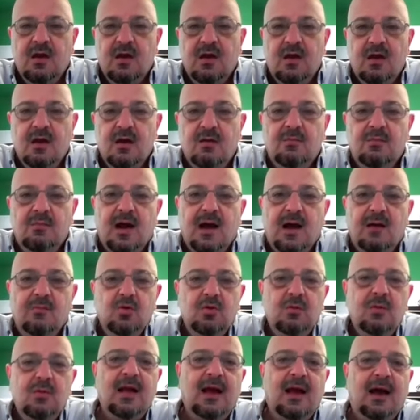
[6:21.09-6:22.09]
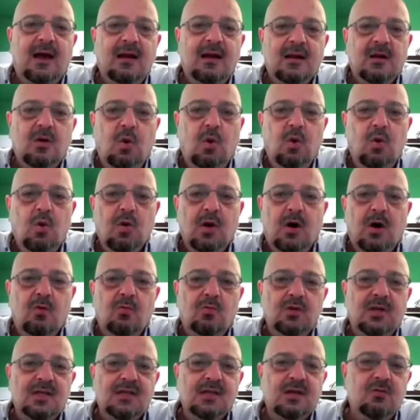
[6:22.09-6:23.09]
آه، امراه مدمنه على كحول
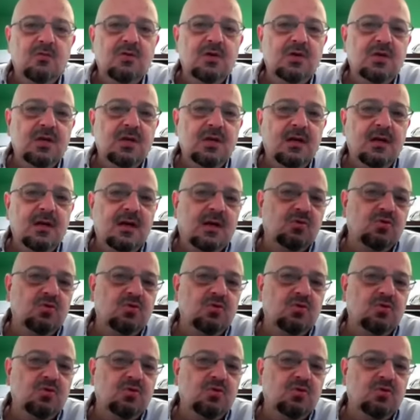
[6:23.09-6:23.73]
او متزوجه